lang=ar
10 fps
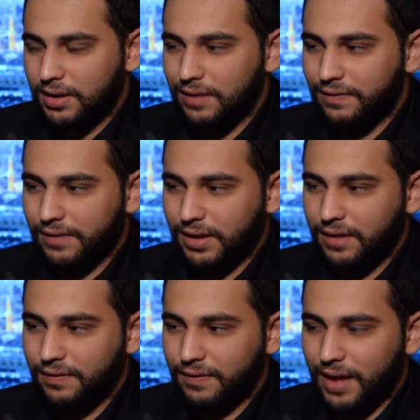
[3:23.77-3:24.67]
كيف
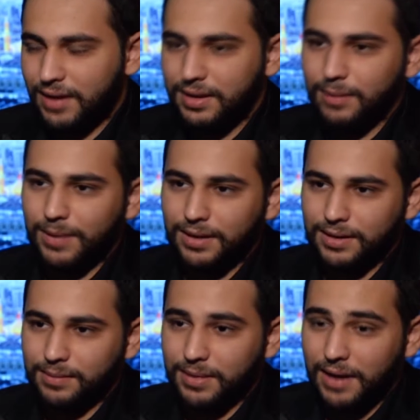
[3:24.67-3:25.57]
كيف اقدم
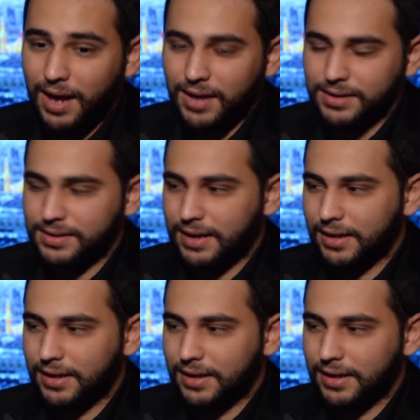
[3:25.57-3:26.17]
لان بالعكس